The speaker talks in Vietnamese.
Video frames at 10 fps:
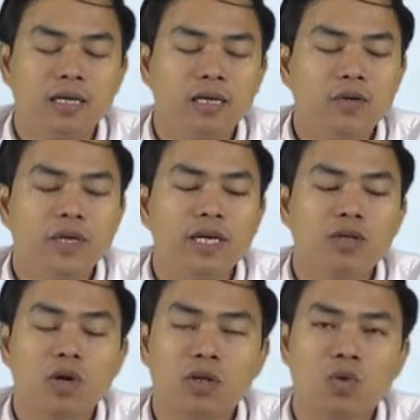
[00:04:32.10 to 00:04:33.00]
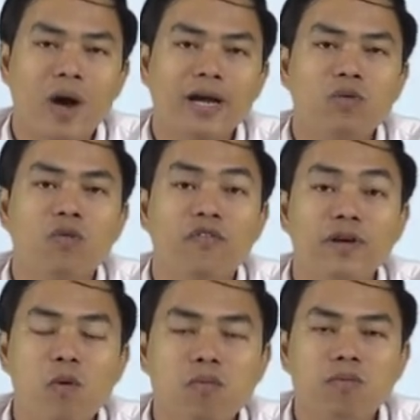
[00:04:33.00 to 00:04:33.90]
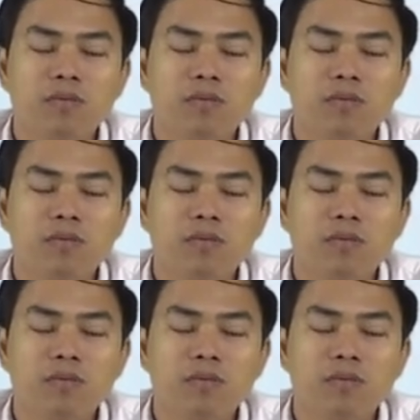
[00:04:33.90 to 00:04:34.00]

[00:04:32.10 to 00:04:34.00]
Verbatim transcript: lưu ý cái thuật toán của Facebook